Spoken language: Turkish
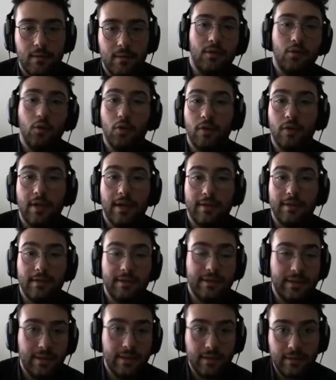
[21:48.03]
Yollarda
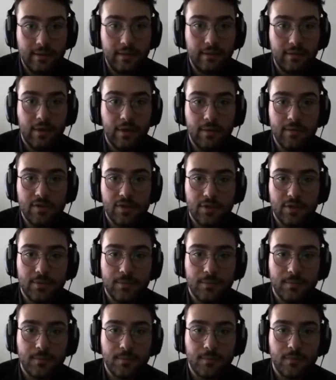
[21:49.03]
tıkanıklık varmış.
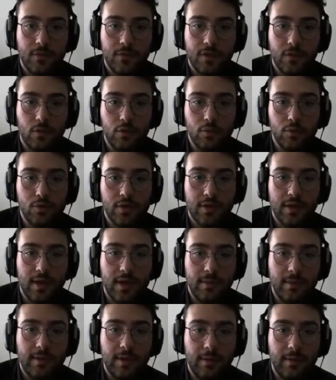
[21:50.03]
Yolumuza
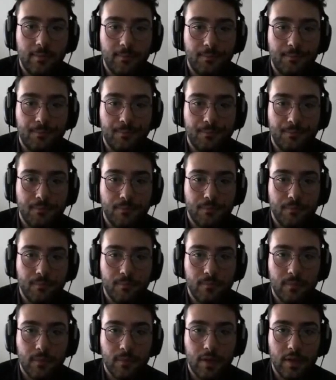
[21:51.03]
devam edelim.
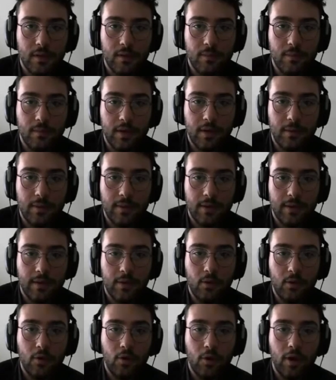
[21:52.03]
Merhabalar.
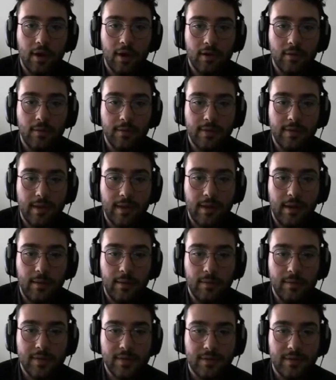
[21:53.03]
Oo arada bir tane
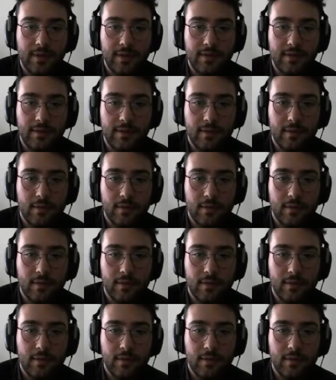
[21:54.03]
abimiz var.